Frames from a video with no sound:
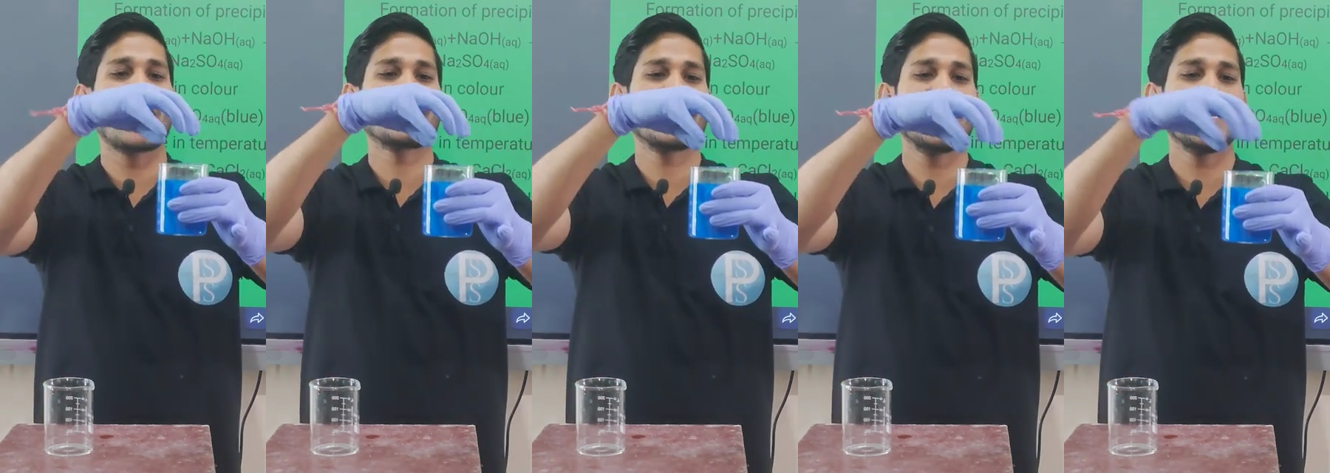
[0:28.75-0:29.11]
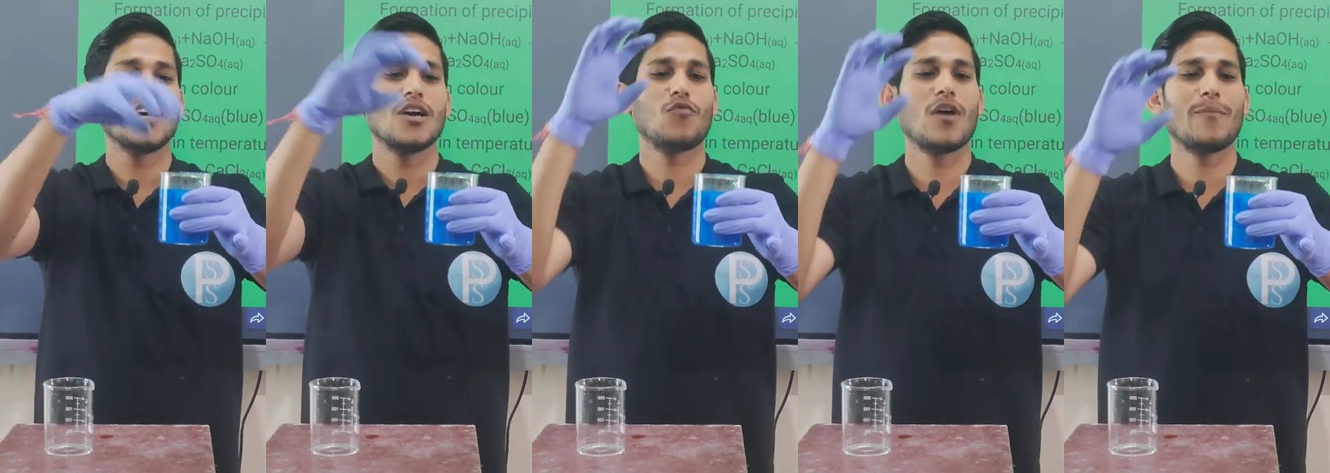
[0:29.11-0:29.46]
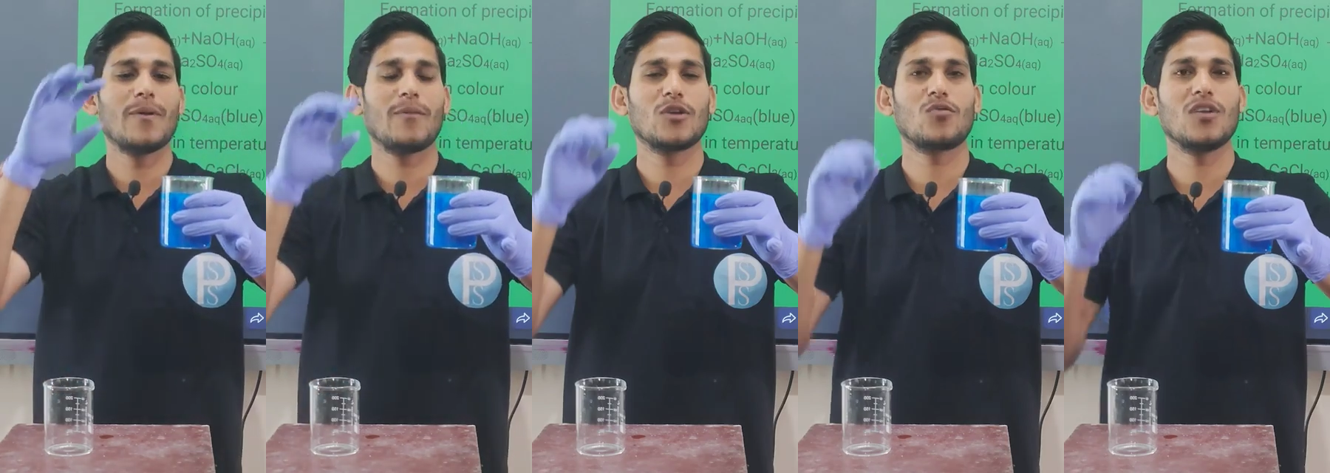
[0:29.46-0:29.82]
पार्ट है वो
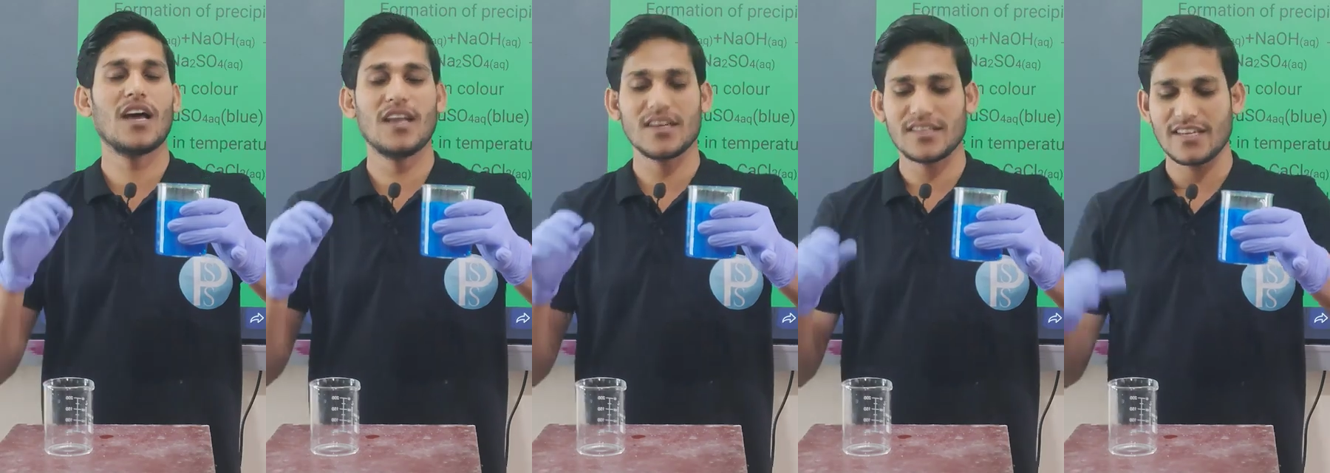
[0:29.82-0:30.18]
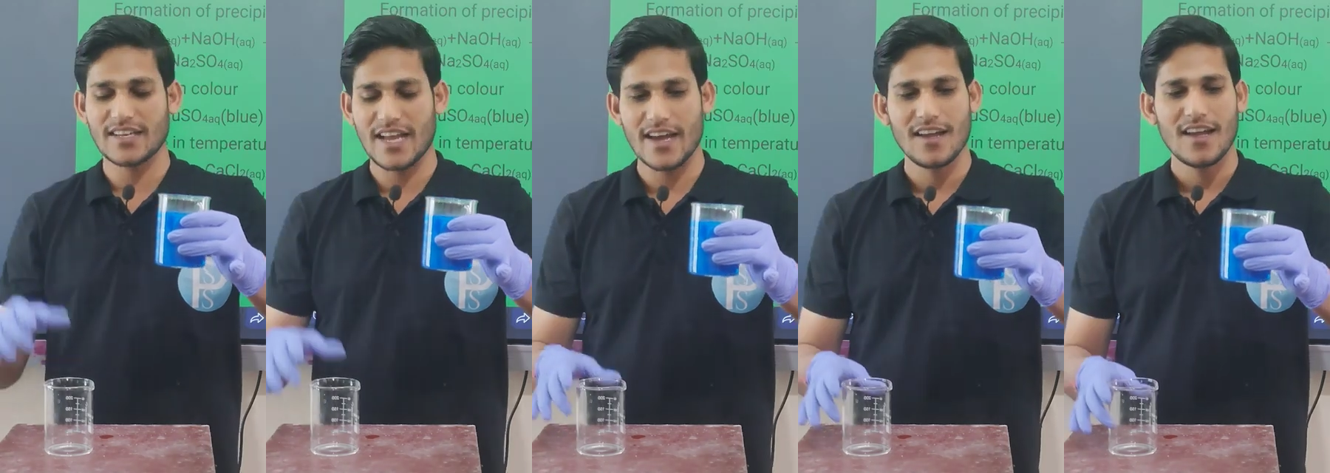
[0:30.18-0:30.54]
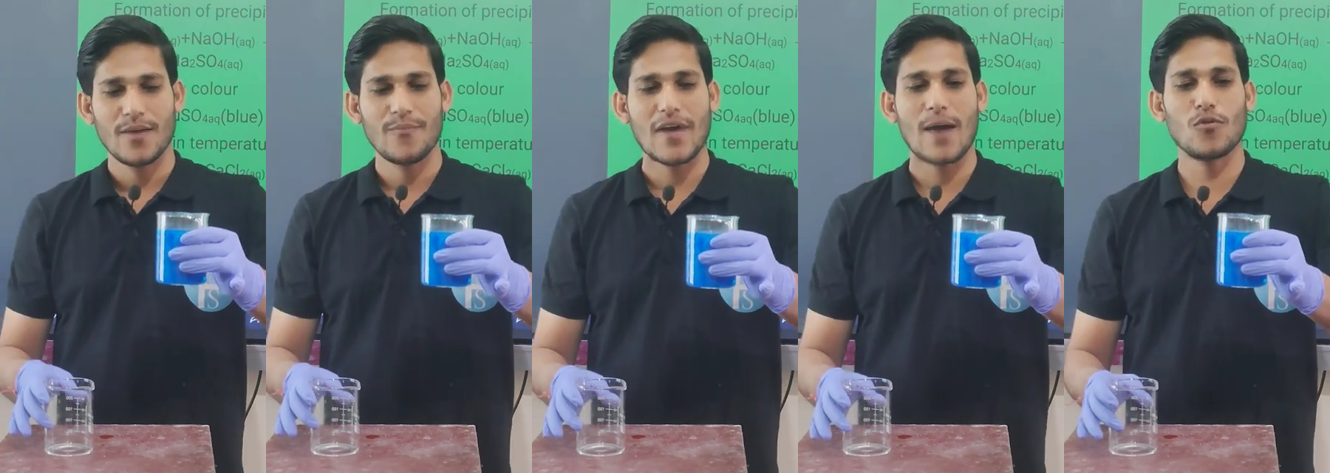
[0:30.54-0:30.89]
हमें बिल्कुल अलग दिख रहा
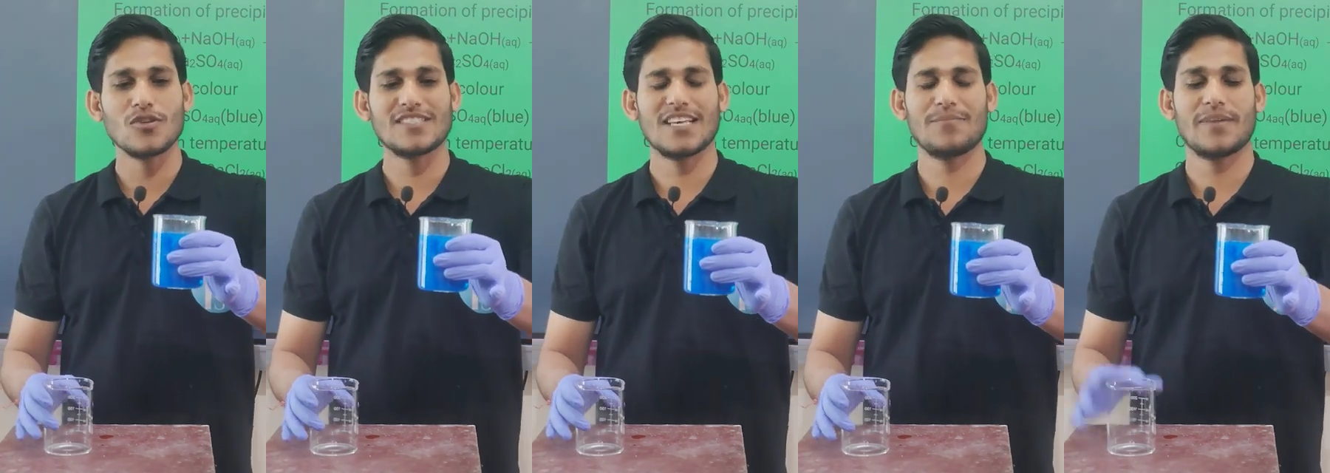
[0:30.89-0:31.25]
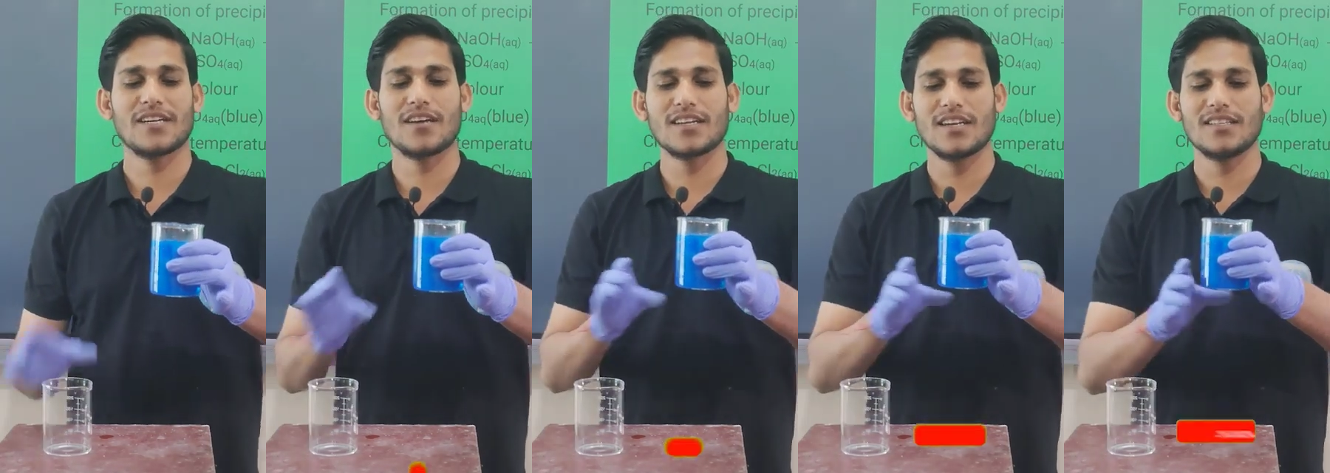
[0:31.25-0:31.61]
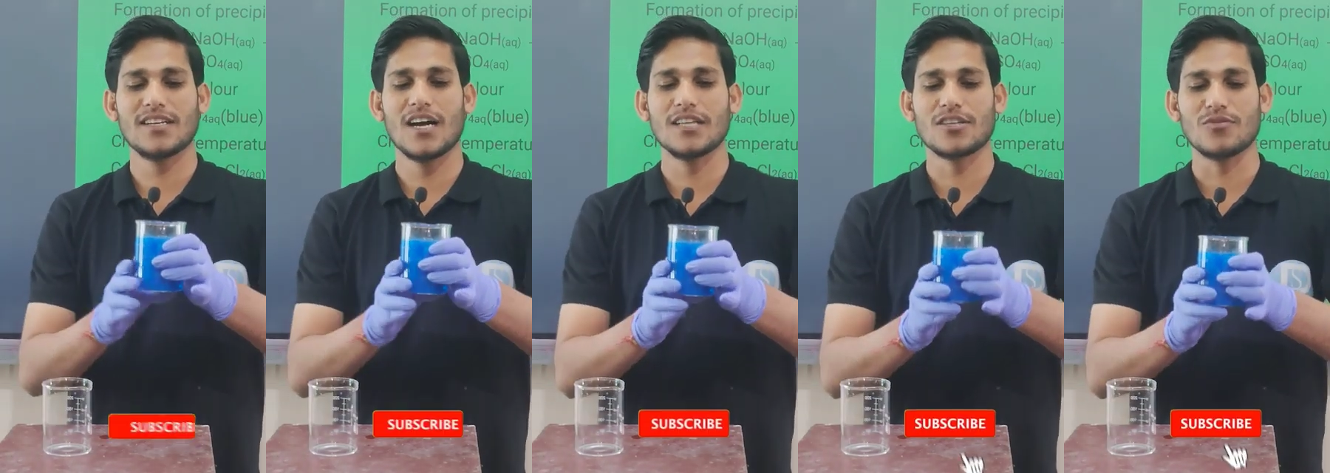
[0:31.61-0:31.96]
है मैं आपको सेपरेट करके
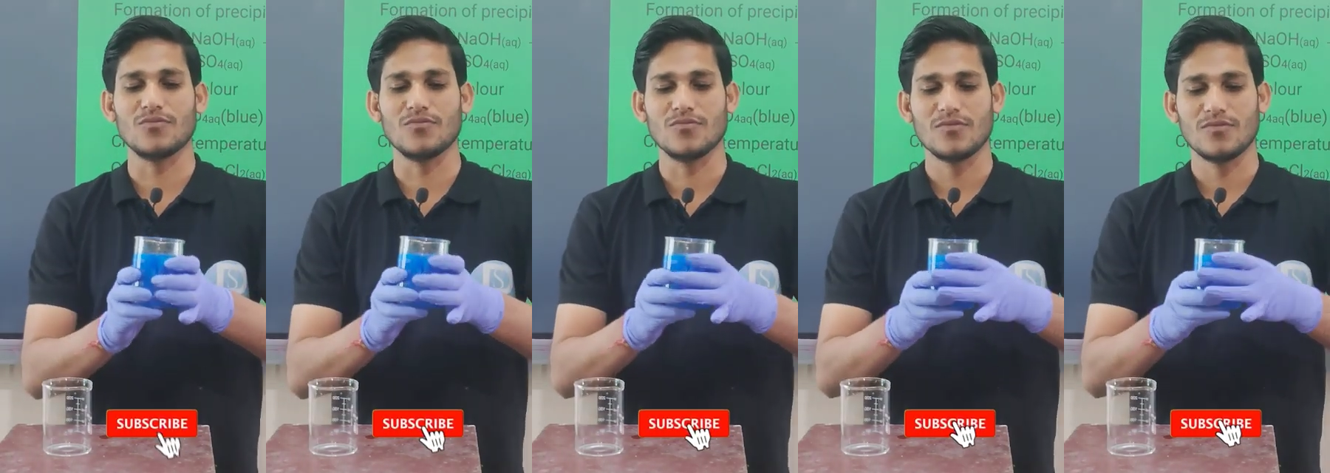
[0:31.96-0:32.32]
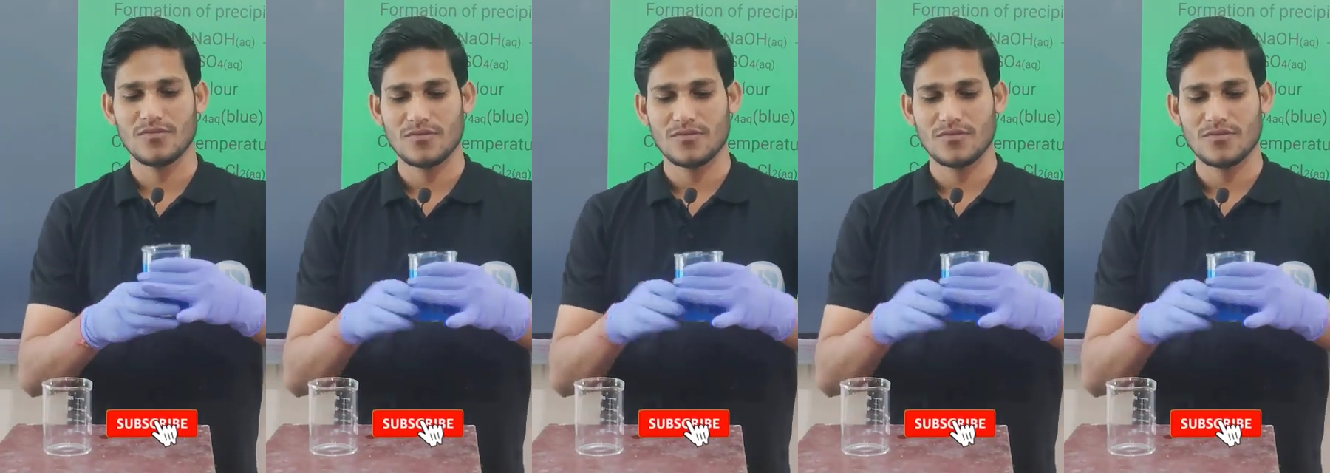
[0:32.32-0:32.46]
दिखाता हूँ